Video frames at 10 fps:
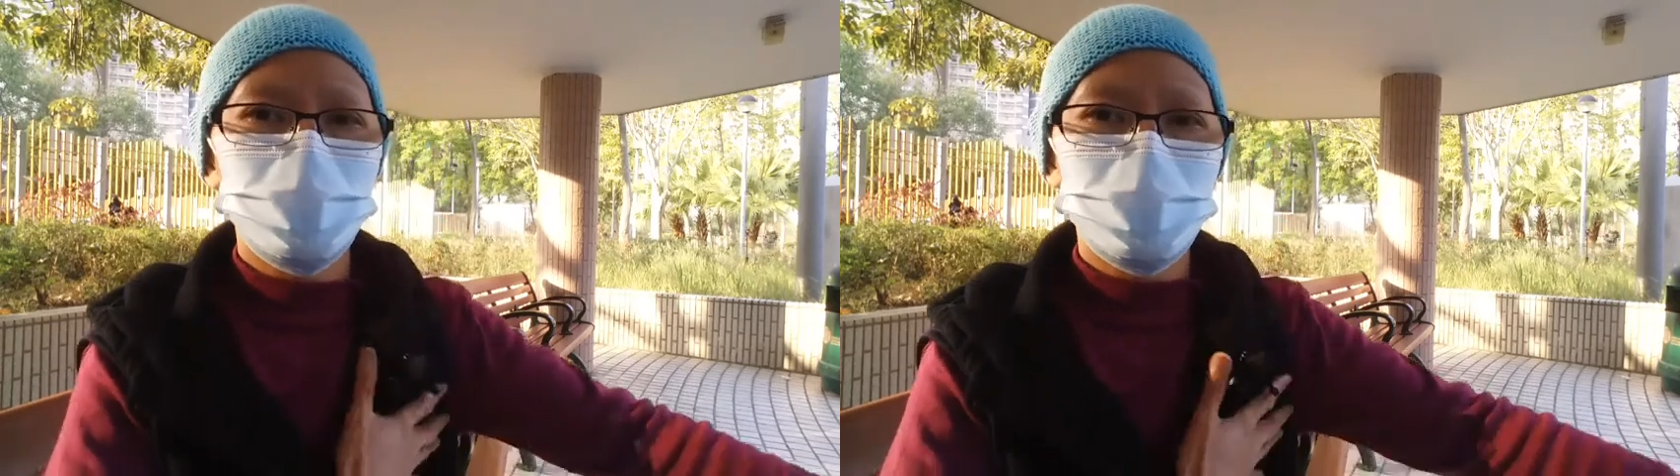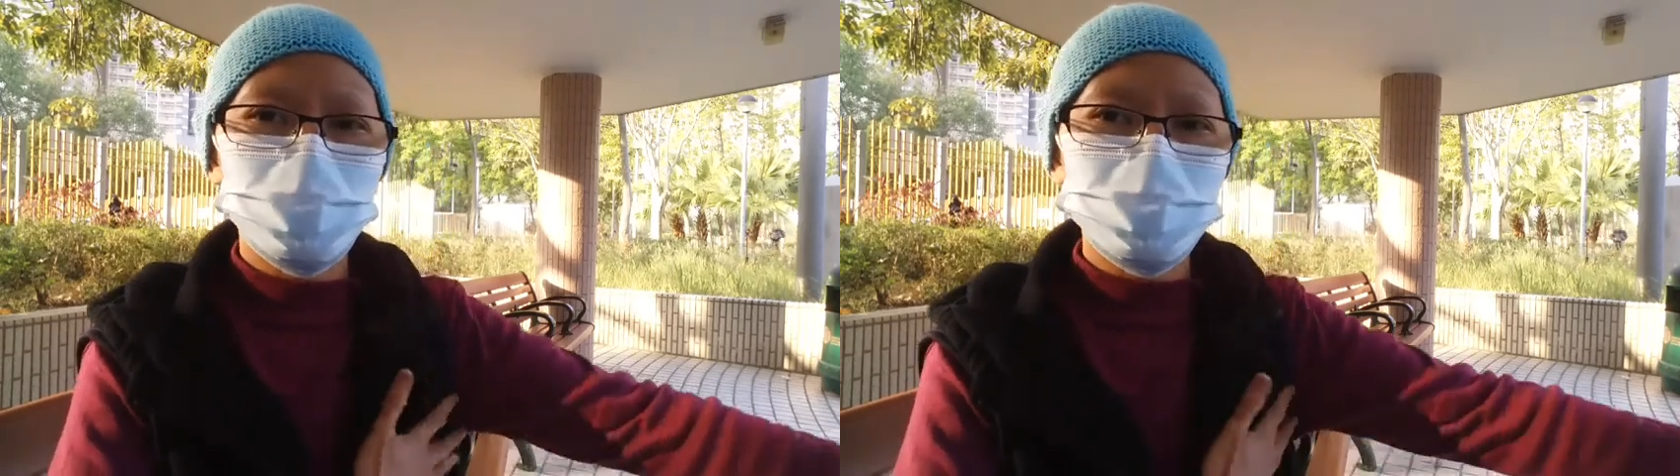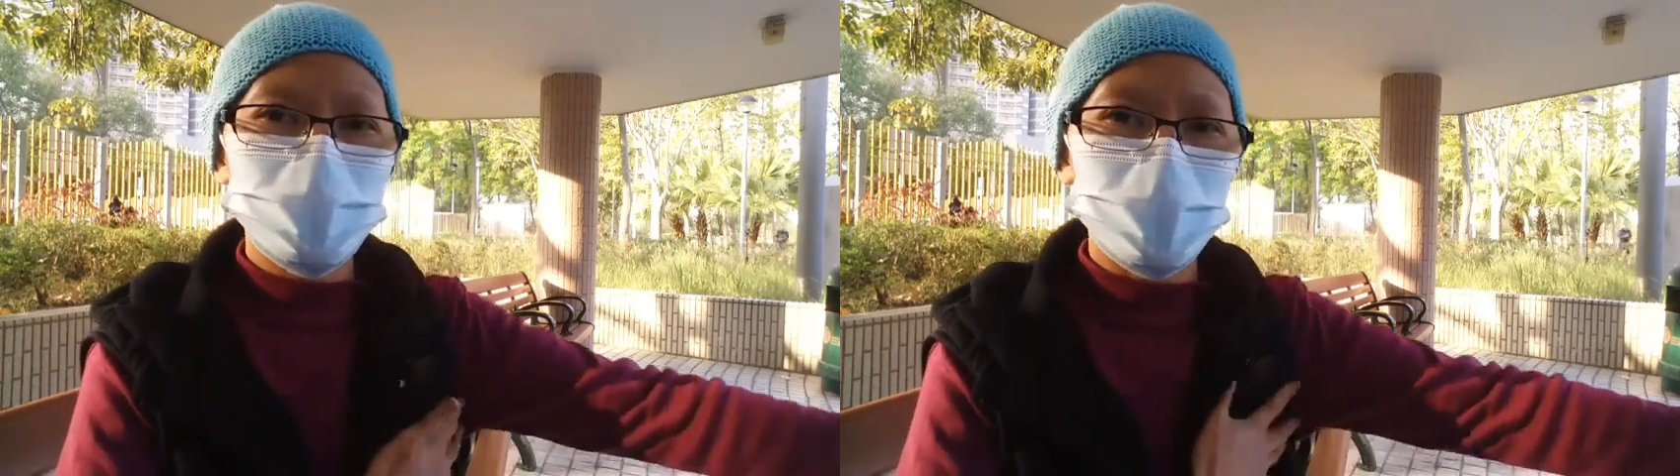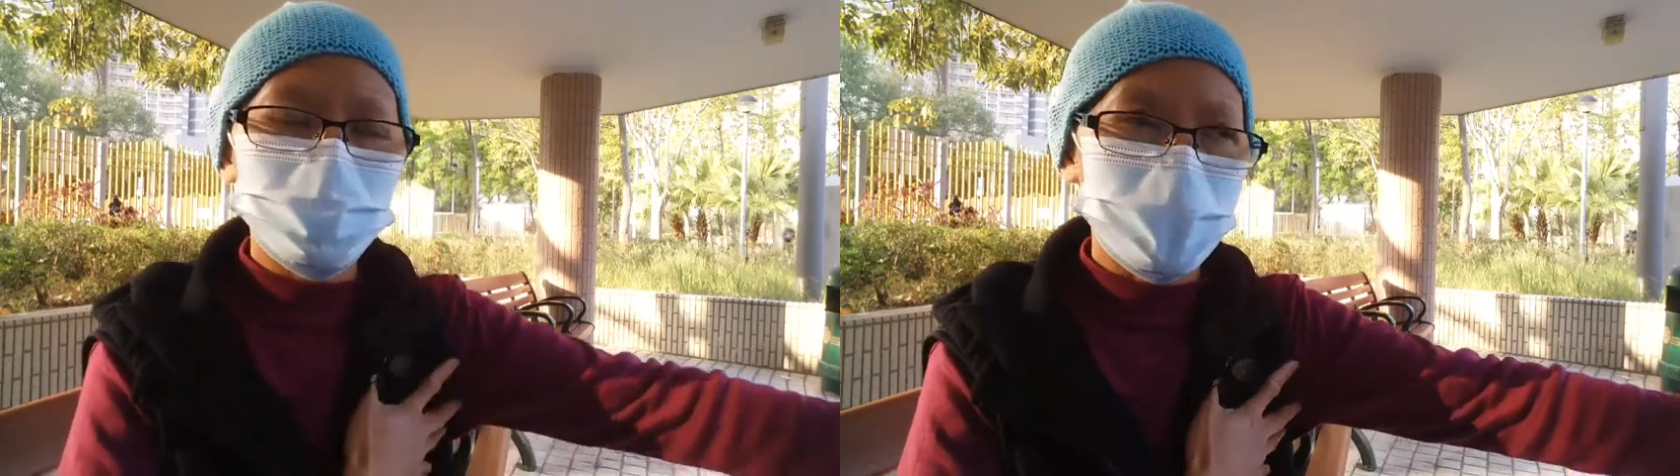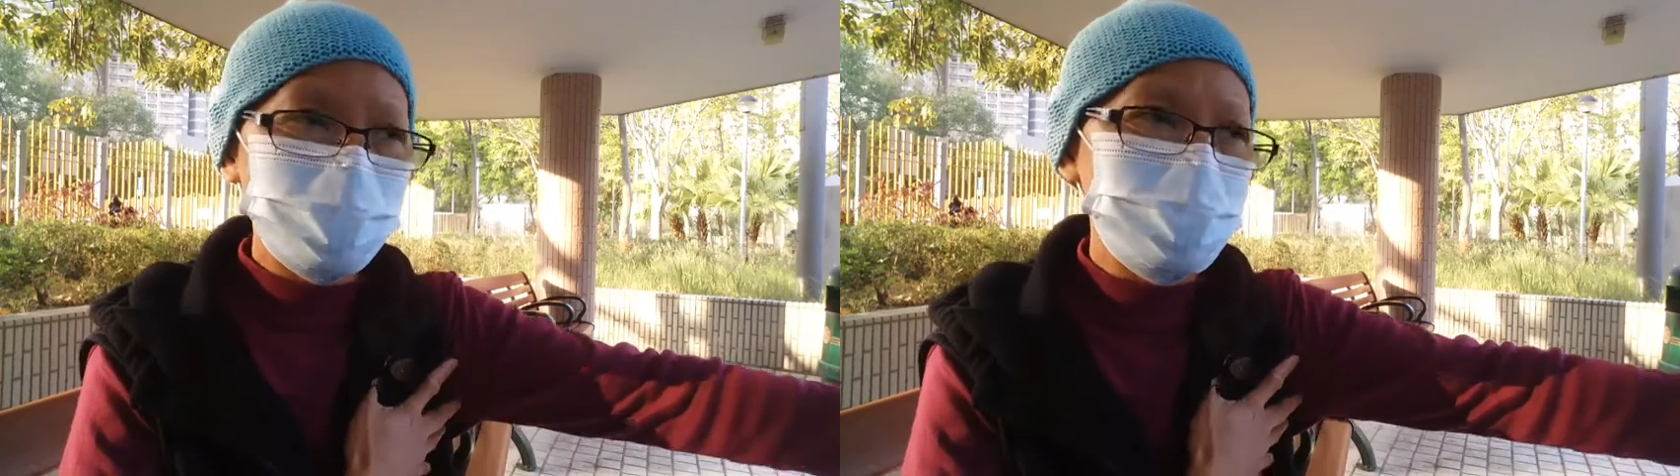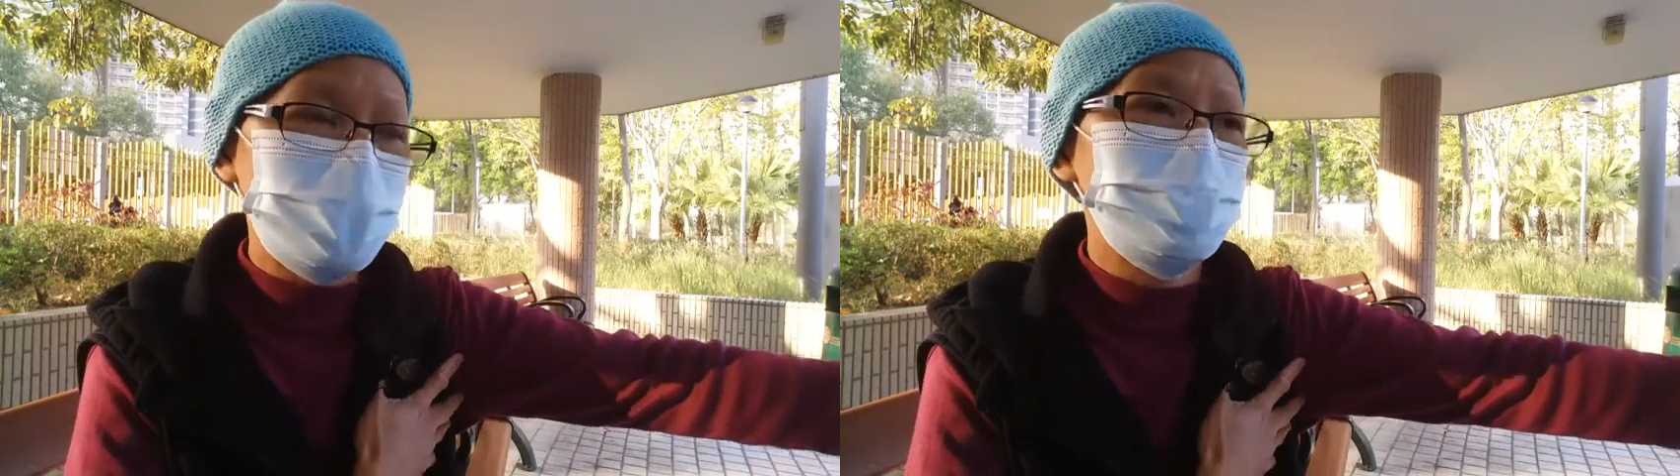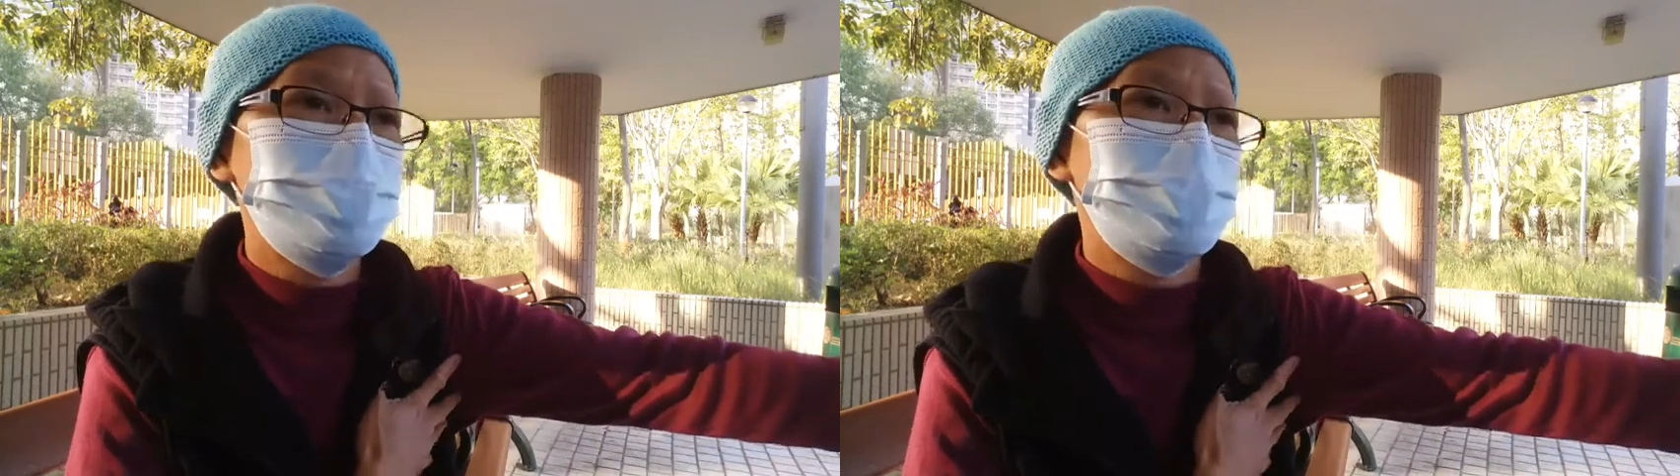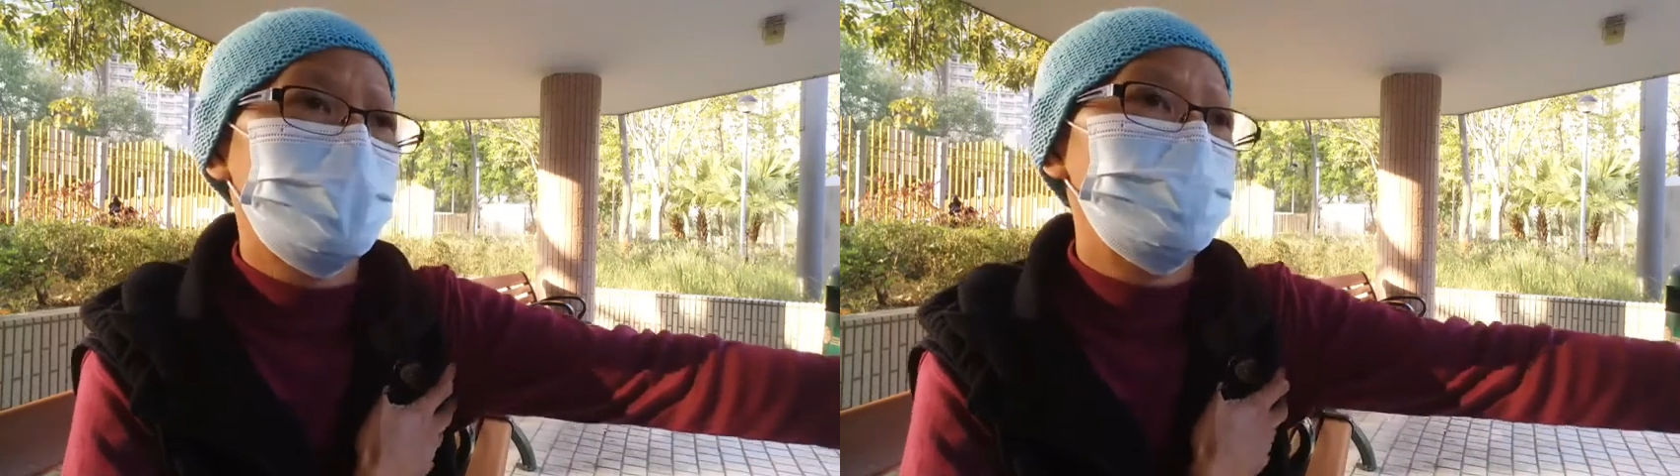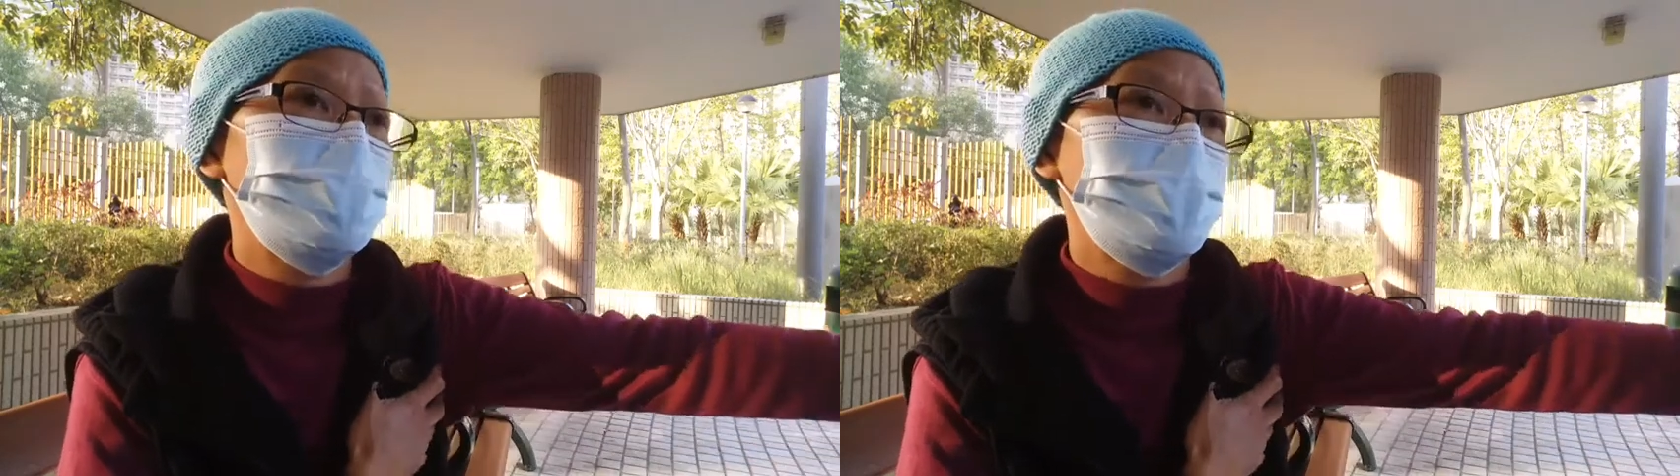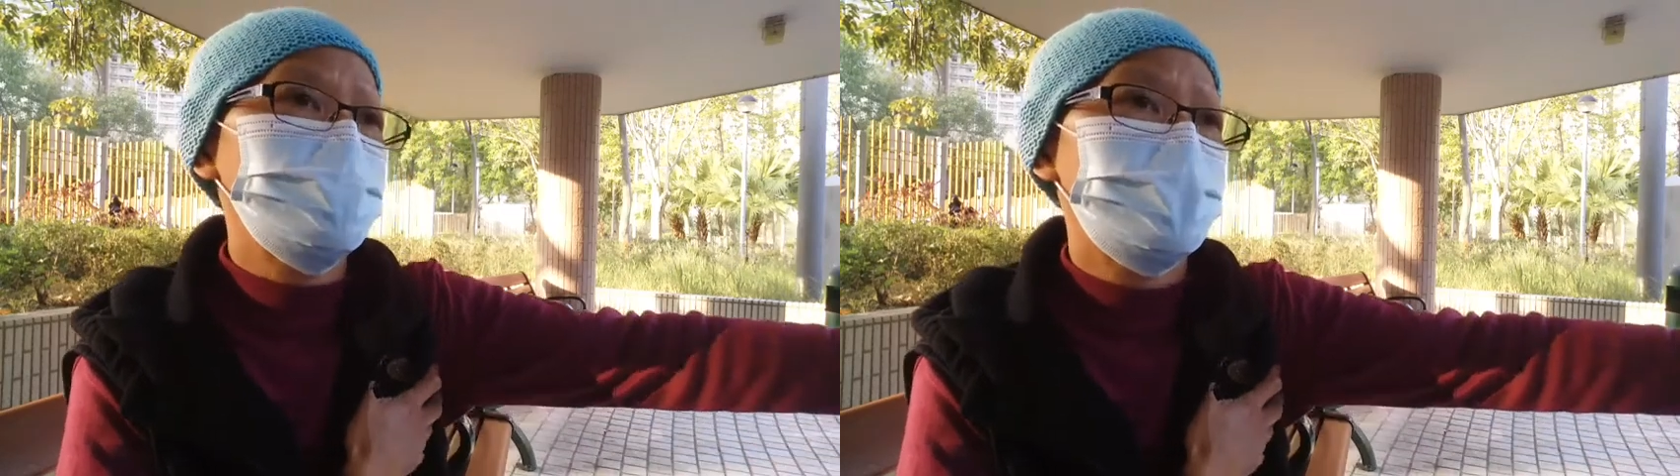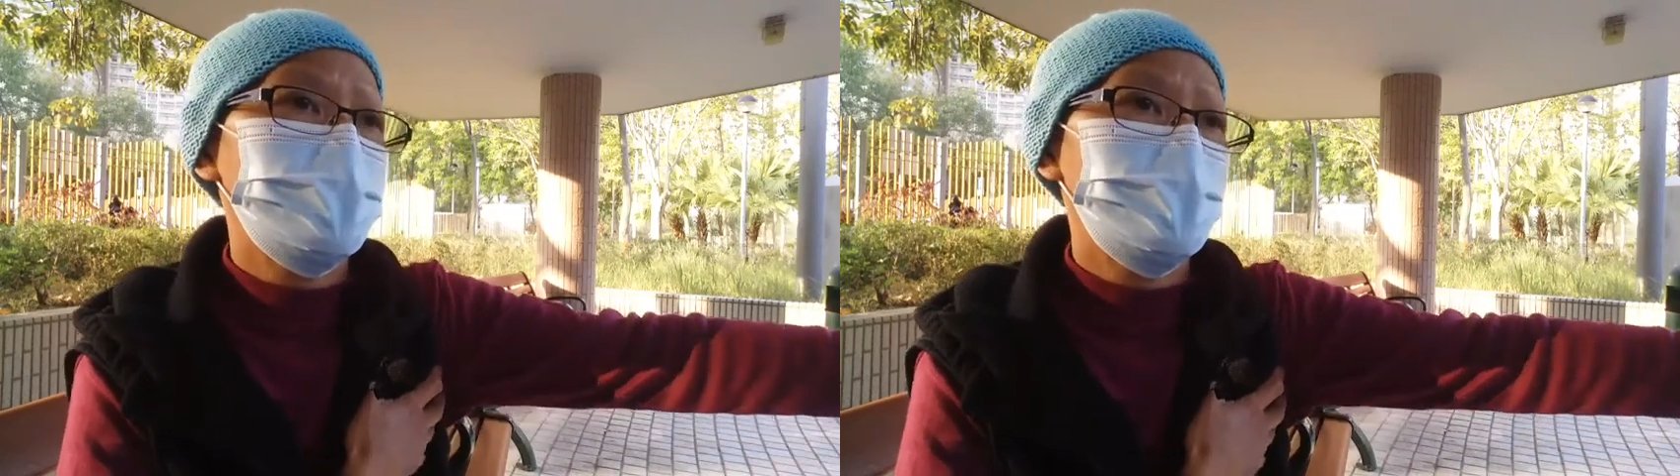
lost my breath lost, my breath